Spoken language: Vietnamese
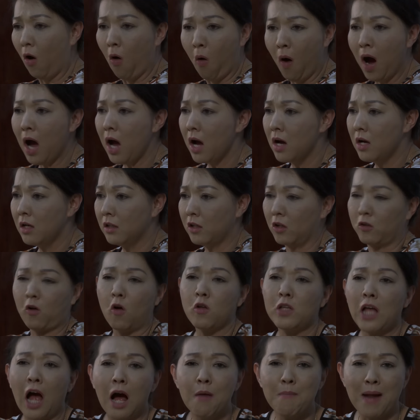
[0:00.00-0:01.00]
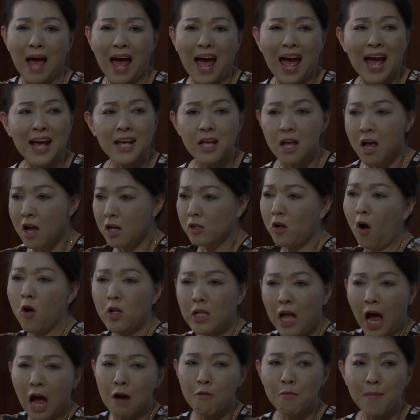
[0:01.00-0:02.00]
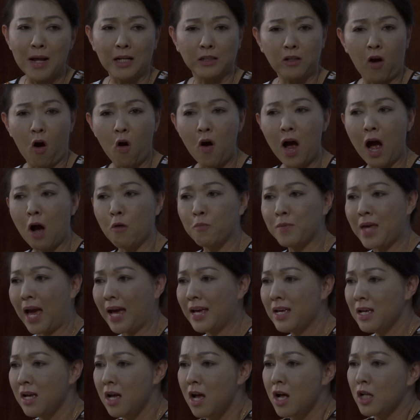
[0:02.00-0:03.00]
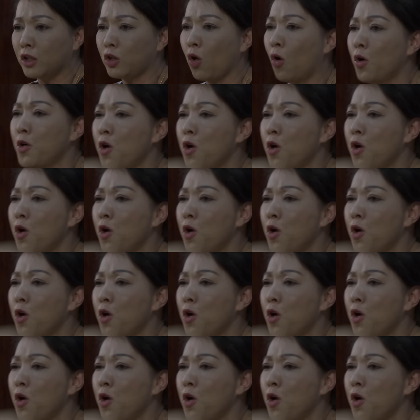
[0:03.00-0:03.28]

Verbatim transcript: Ủa, rồi con Thơm là ai? Con Thơm cũng là con của ông vậy. Tôi